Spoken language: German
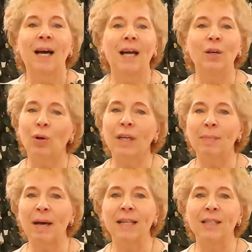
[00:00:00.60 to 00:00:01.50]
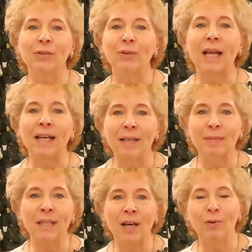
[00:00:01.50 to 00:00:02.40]
Hallo liebe Eltern und ein
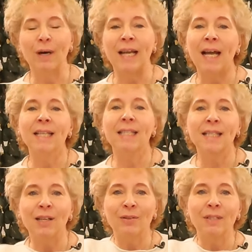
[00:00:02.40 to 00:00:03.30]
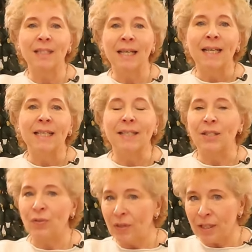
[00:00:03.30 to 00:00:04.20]
liebes Hallo an alle da draußen, die
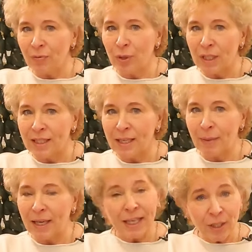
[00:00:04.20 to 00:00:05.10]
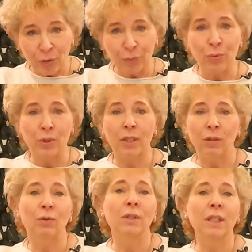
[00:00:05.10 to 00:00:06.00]
sich wieder für das Thema Kinderfüße
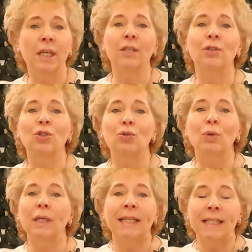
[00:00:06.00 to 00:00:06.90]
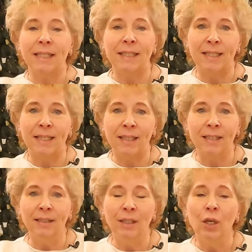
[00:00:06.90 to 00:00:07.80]
und Kinderschuhe
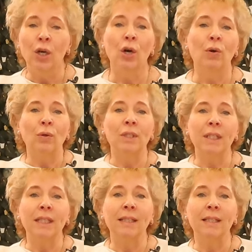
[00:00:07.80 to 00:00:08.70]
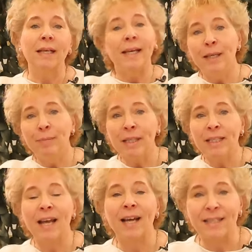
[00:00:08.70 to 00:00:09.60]
interessieren und die ich
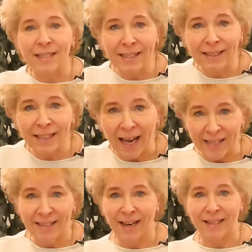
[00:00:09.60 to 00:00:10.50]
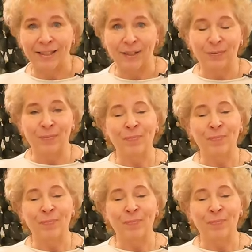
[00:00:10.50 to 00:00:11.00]
hiermit herzlich einlade.